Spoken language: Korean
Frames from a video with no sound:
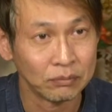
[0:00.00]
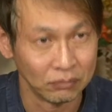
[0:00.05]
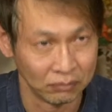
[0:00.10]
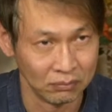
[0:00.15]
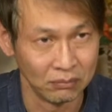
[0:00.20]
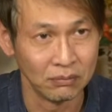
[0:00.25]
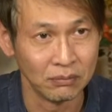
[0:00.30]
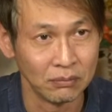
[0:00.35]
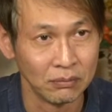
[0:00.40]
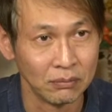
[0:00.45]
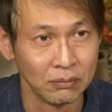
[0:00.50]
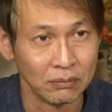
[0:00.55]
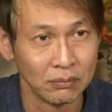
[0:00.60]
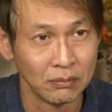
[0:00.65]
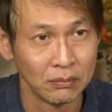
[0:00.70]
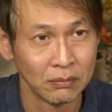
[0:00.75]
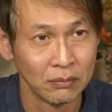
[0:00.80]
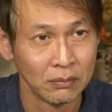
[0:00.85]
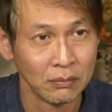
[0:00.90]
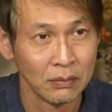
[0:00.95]
음.
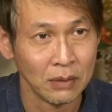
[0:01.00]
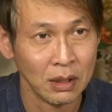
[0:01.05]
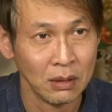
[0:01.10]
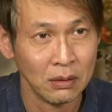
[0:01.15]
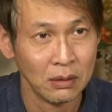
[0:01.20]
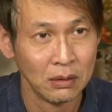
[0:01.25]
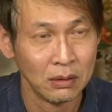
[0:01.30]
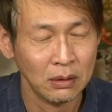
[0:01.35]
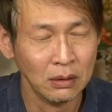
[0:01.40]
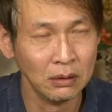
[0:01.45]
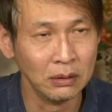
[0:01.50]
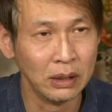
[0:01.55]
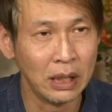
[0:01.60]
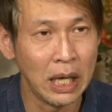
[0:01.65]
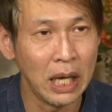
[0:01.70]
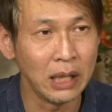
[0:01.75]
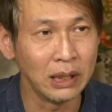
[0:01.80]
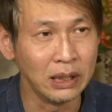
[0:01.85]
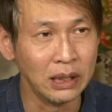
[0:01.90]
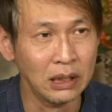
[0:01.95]
그
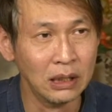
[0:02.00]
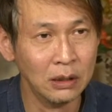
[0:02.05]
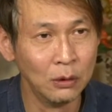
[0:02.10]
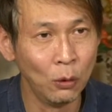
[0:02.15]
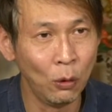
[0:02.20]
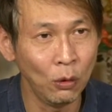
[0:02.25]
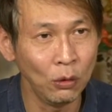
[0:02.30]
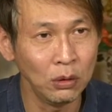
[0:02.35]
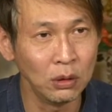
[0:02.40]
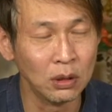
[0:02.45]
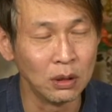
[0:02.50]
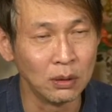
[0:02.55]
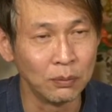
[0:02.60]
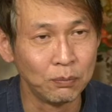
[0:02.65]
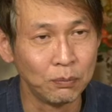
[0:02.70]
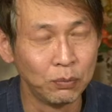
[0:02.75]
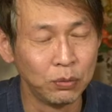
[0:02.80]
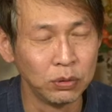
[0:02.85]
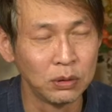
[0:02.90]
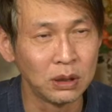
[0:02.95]
내
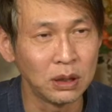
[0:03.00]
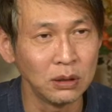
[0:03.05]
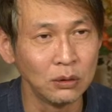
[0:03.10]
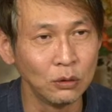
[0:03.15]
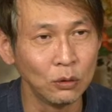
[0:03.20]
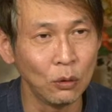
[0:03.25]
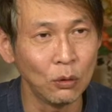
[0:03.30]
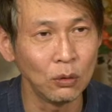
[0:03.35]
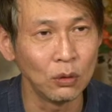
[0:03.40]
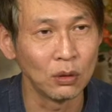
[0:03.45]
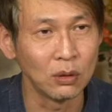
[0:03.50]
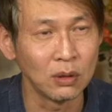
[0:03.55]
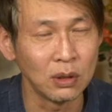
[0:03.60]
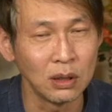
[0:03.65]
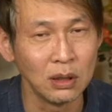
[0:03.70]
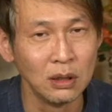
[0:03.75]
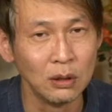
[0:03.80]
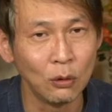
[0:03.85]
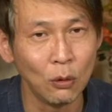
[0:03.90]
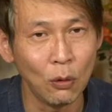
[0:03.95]
영혼을 부처 쪽으로
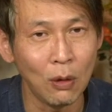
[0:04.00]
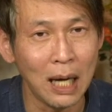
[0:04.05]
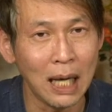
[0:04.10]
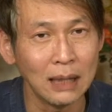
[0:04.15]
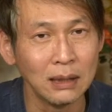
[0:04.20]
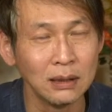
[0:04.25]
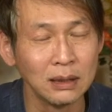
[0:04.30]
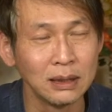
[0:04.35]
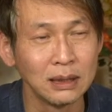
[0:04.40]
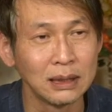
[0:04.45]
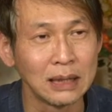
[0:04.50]
끌고 가는